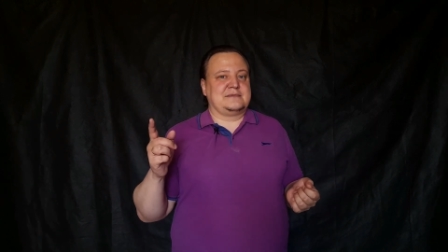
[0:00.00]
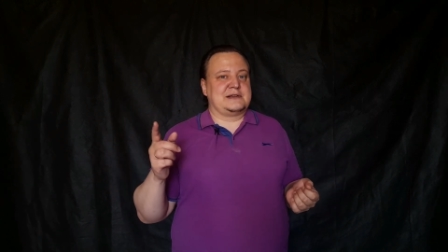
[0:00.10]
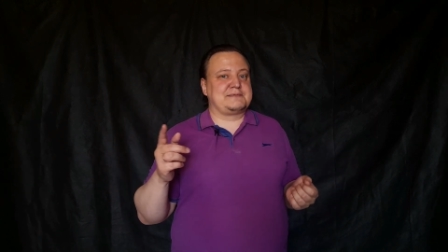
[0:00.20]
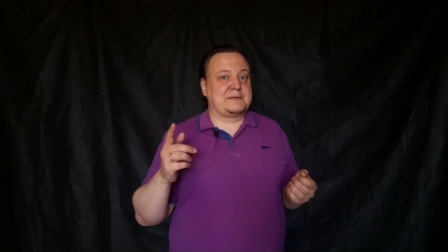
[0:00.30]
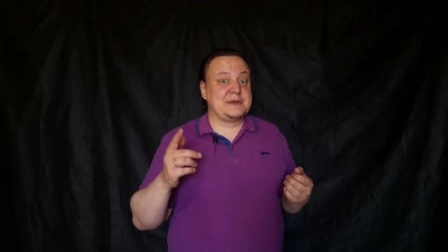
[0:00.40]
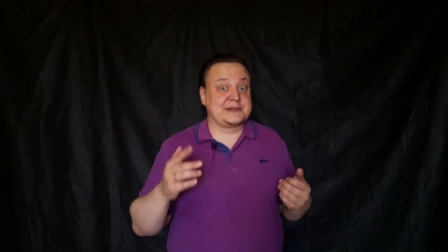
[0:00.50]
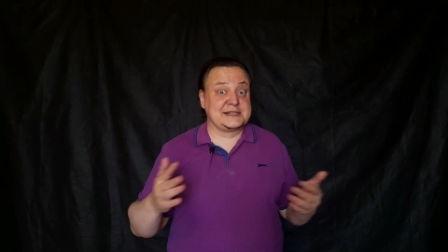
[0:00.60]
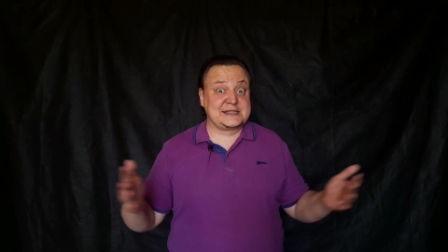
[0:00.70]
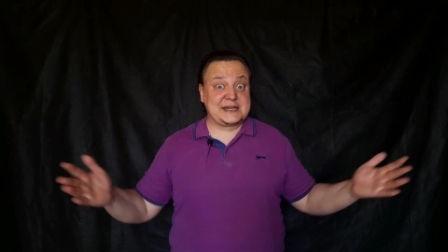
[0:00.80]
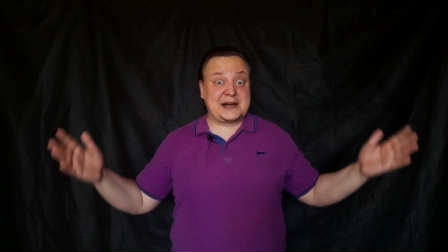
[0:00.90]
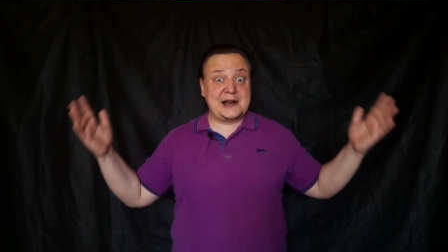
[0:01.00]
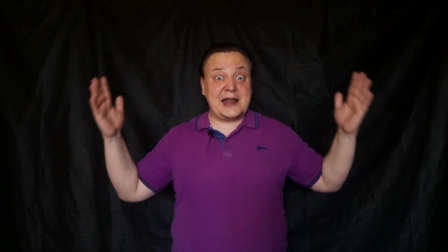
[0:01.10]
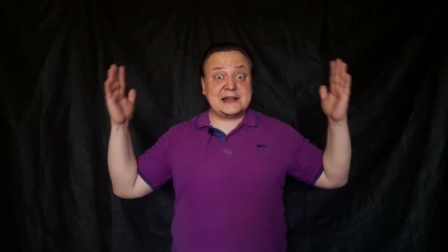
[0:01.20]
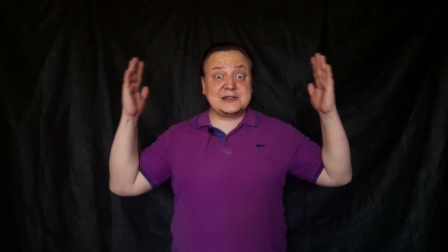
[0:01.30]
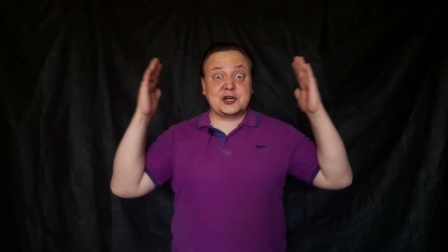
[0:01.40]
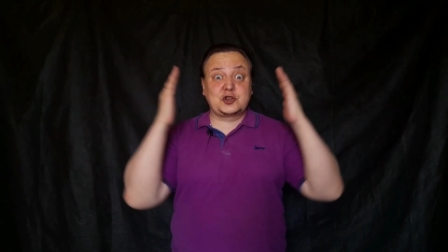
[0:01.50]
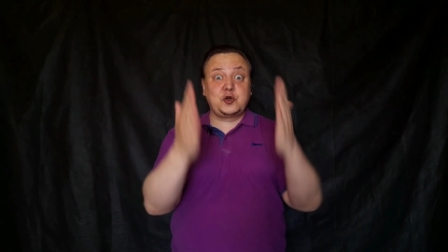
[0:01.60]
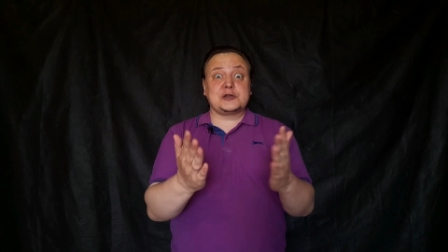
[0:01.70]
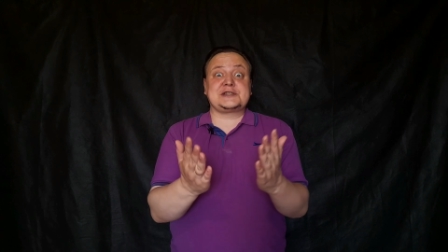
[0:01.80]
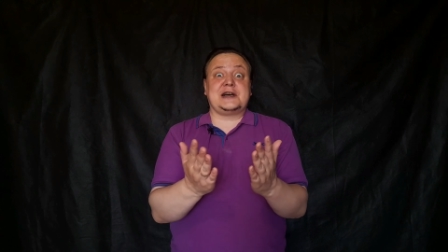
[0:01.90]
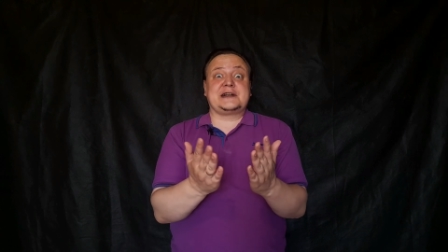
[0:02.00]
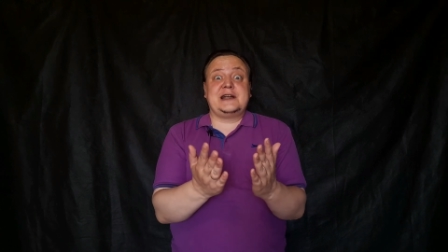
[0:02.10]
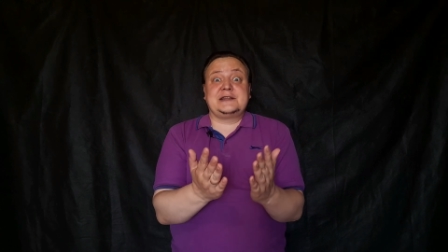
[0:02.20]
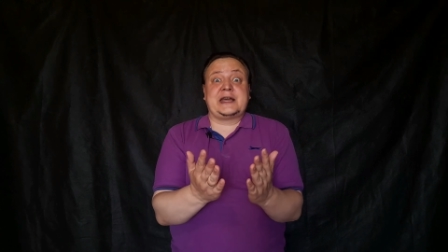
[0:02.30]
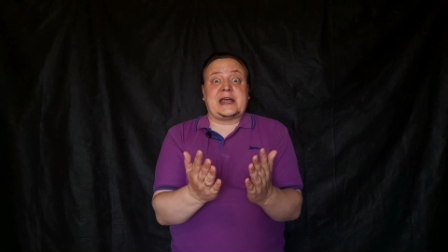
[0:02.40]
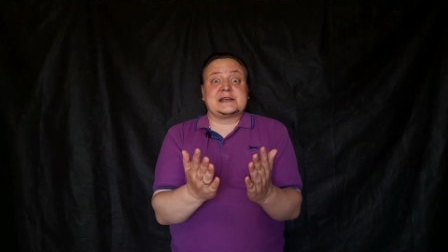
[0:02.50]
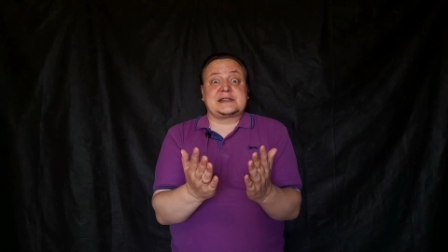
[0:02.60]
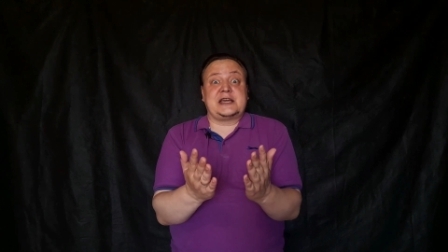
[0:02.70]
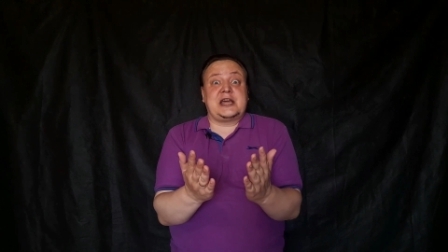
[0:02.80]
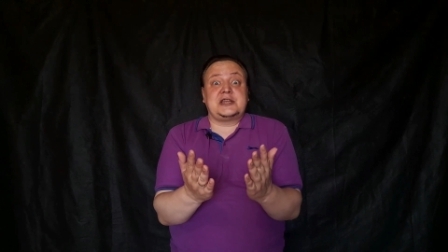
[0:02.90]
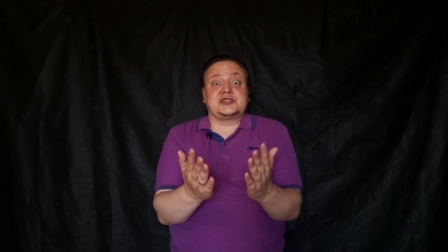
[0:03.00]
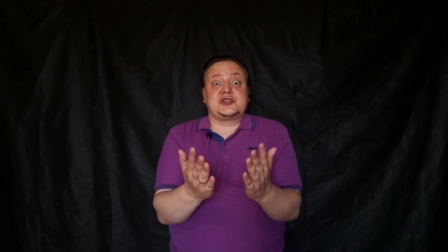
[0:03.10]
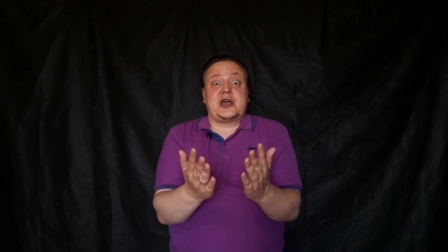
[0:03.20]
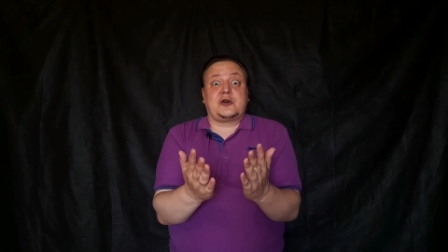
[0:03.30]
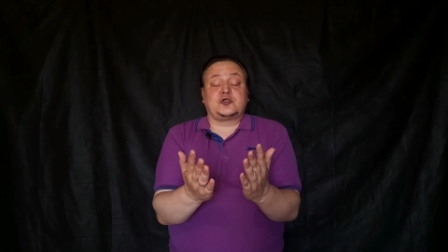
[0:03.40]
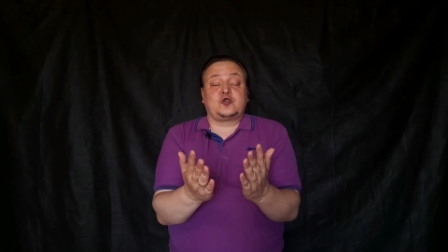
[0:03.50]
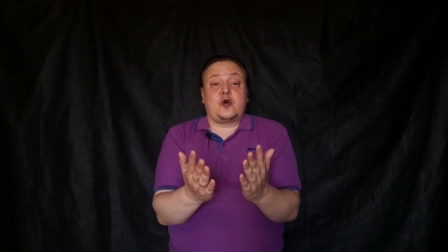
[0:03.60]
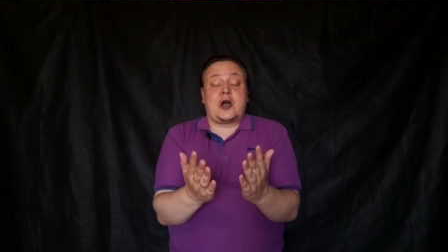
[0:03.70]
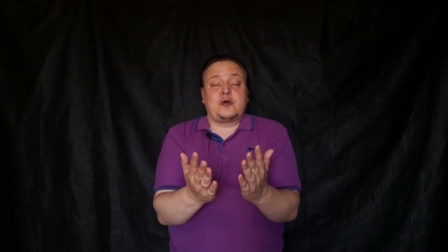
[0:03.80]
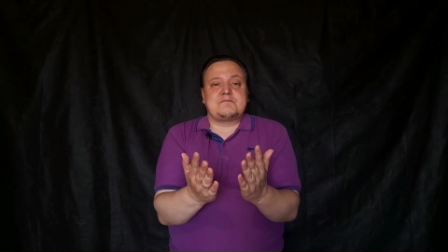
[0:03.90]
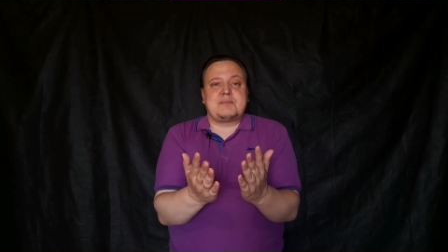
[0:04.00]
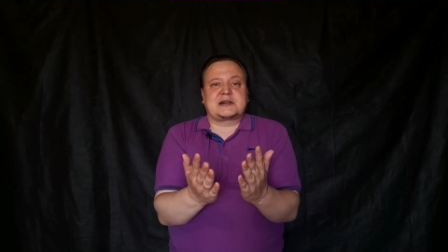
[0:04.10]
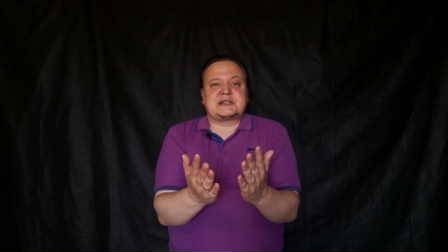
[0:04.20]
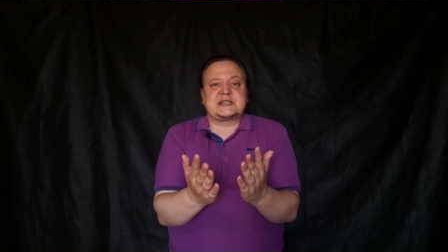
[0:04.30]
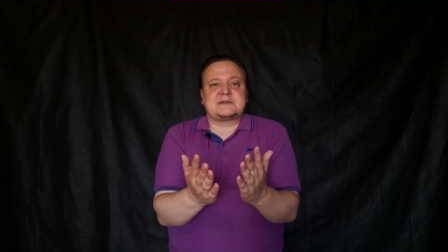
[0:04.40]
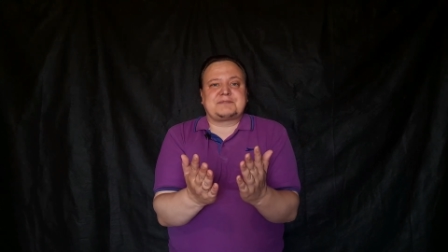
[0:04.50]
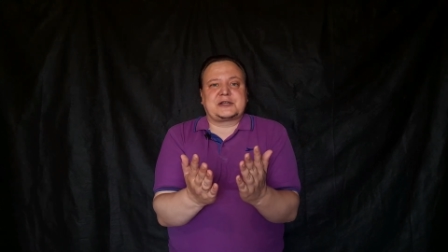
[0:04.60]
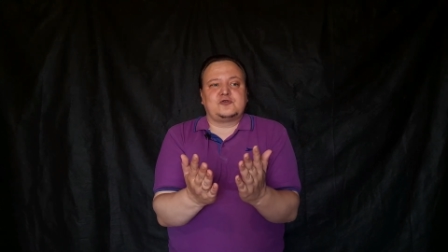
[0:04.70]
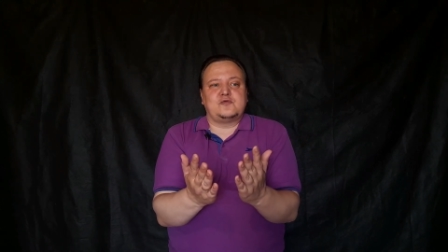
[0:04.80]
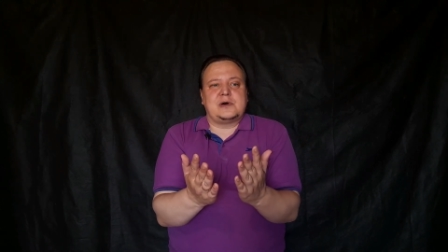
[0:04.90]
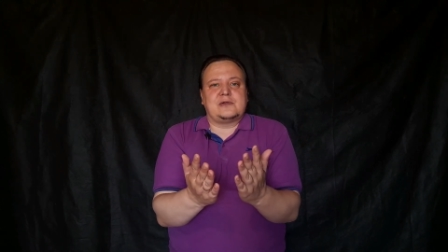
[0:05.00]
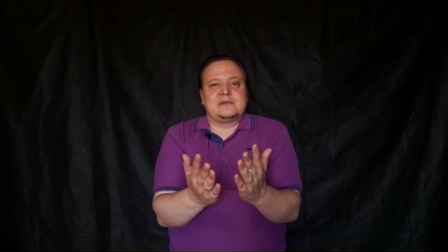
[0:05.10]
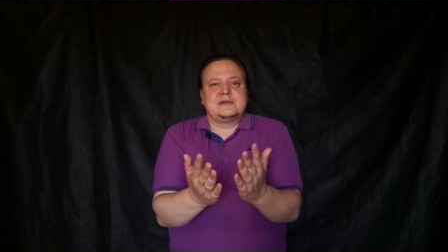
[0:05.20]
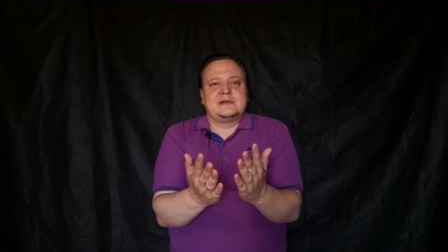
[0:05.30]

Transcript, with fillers: Например, на стеклянных досках для нарезки. Я не знаю, кто какой баран это придумал.